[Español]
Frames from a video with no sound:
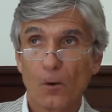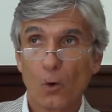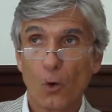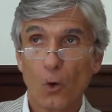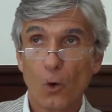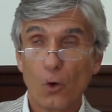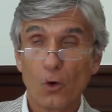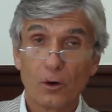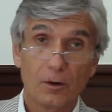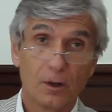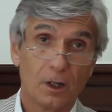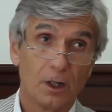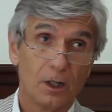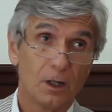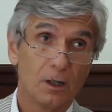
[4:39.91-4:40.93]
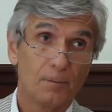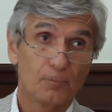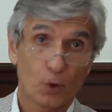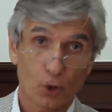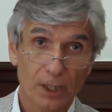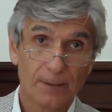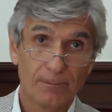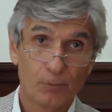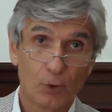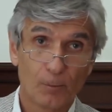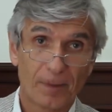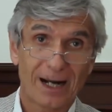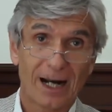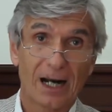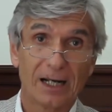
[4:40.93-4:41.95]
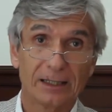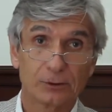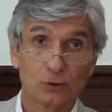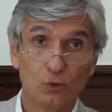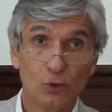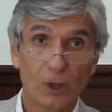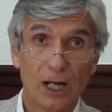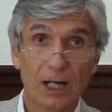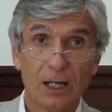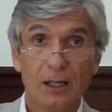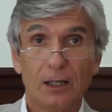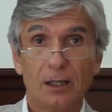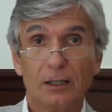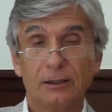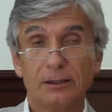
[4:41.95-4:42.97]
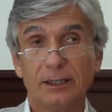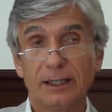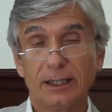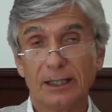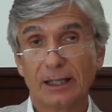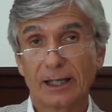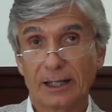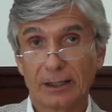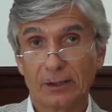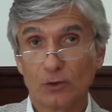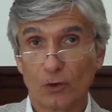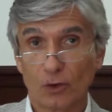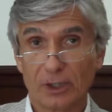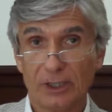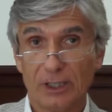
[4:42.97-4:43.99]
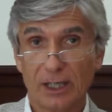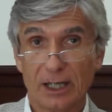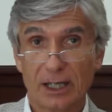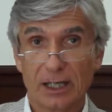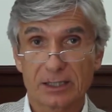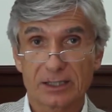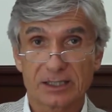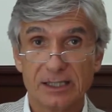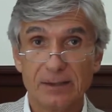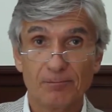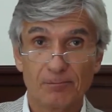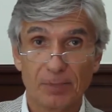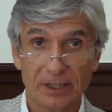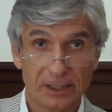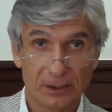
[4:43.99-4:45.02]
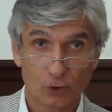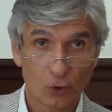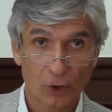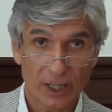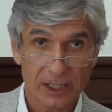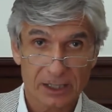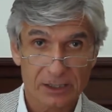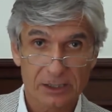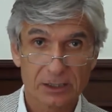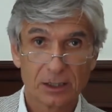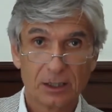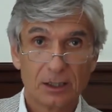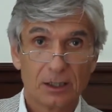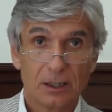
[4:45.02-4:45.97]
o, eh, por ejemplo, para la lectura de la radiología simple de tórax,